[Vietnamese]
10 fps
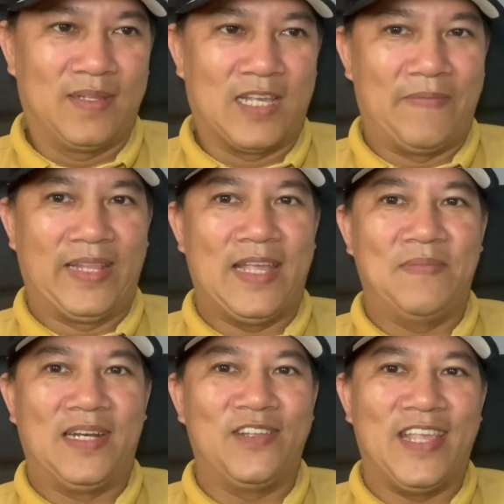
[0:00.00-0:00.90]
các bạn thấy
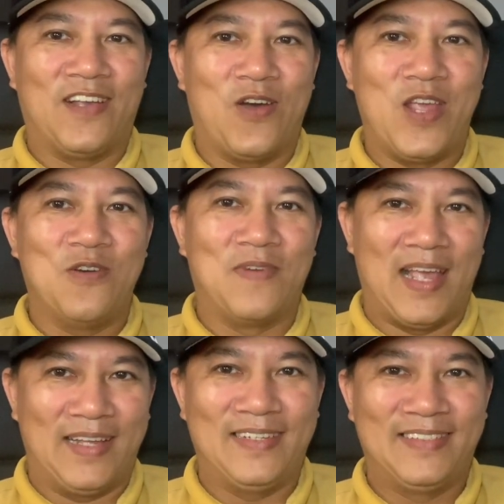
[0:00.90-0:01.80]
mình nói chuyện khó hiểu
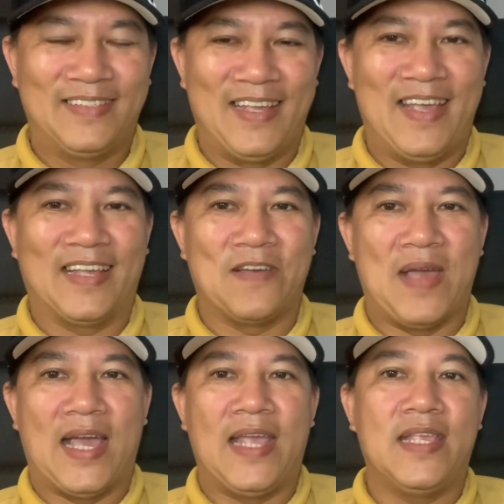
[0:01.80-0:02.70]
mà à các
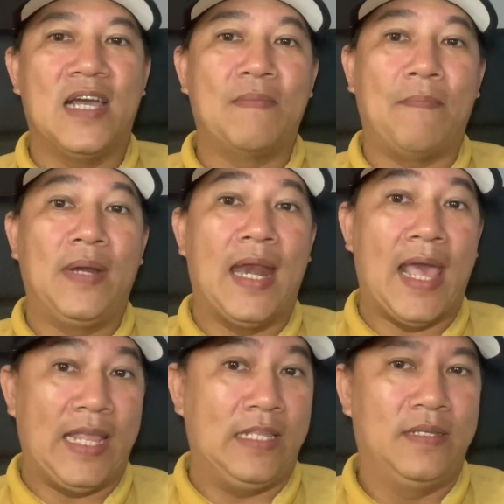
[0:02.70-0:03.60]
bạn hãy nhớ bấm
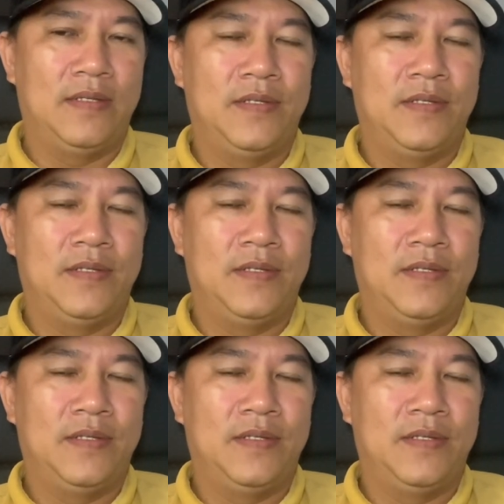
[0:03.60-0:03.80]
like